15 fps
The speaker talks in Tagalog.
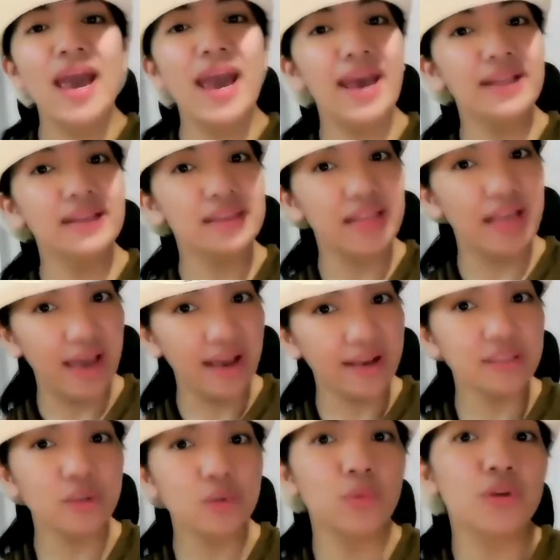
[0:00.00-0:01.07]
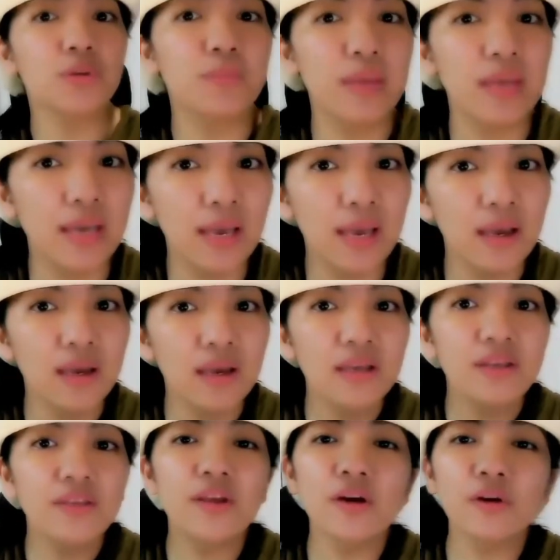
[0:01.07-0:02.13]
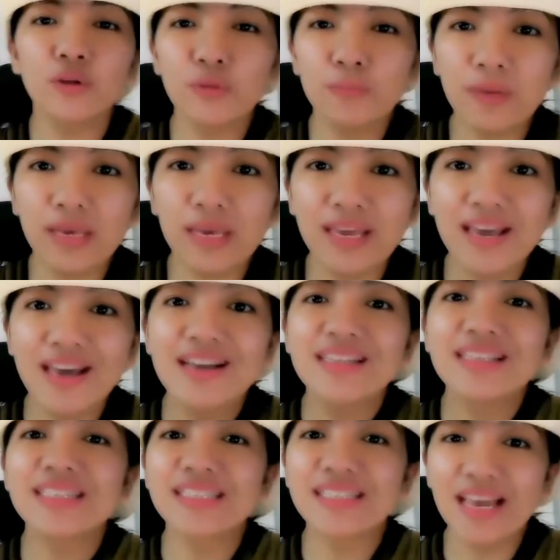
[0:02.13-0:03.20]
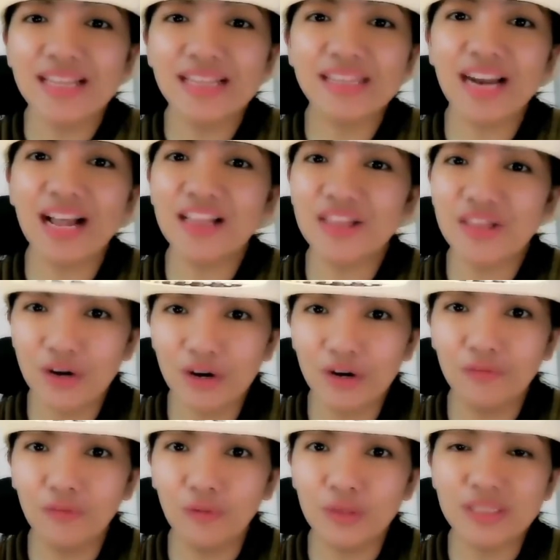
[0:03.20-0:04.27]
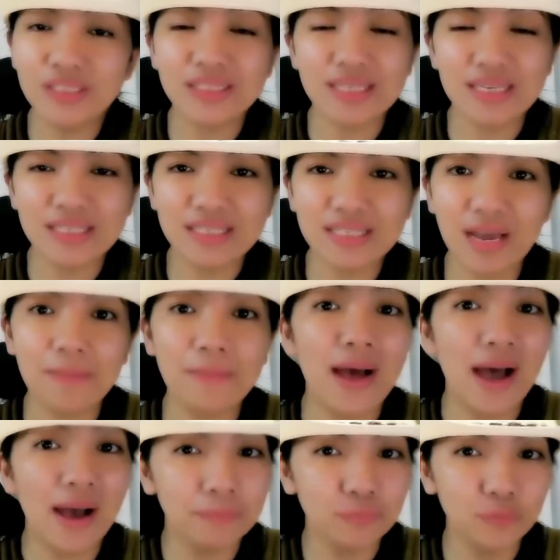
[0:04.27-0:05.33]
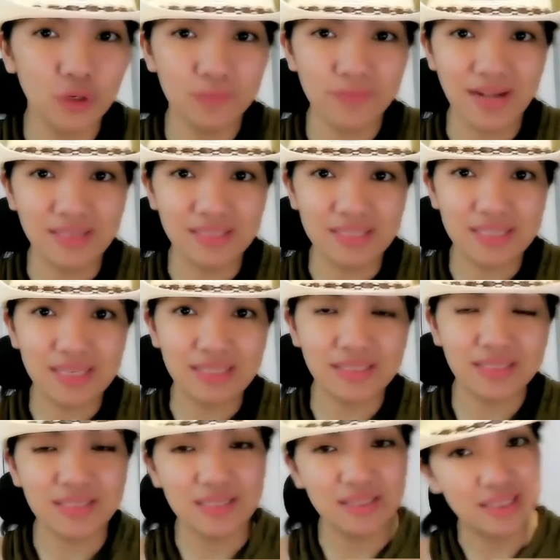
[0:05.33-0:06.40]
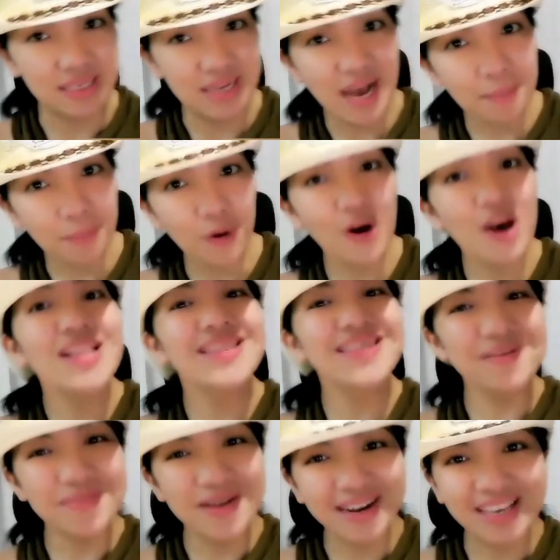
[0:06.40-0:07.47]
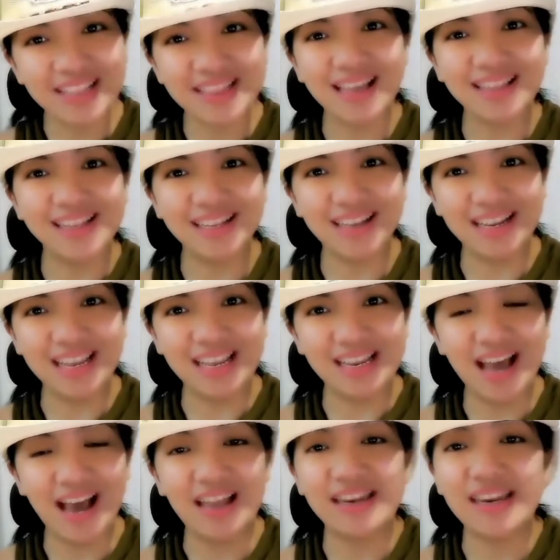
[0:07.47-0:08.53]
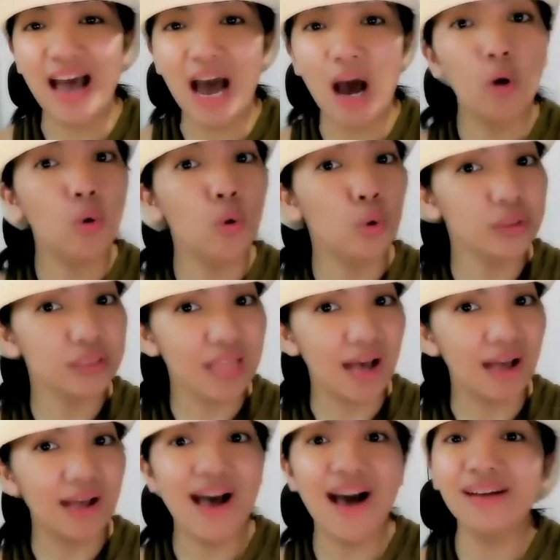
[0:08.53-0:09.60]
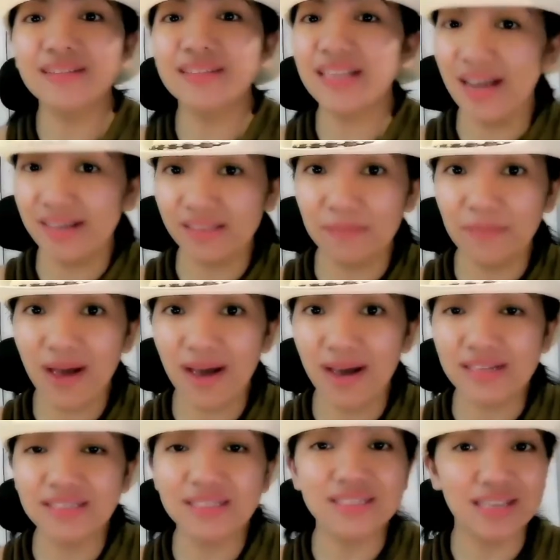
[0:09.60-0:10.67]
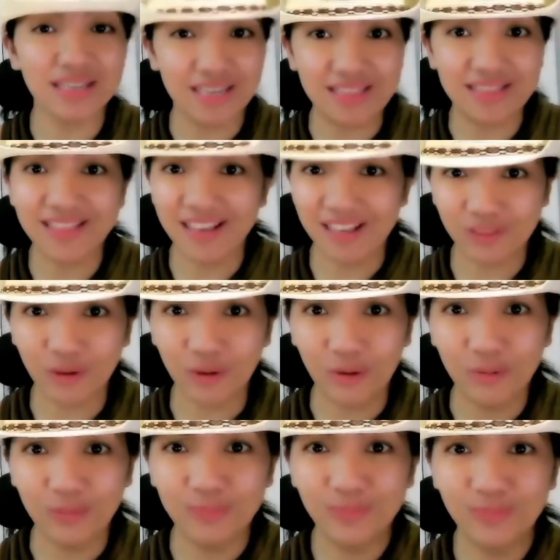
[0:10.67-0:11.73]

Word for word: And next would be, there could be central nervous system abnormalities. Kasi nga po, nabanggit natin kanina na utak ang tinatamaan sa sakit na ito.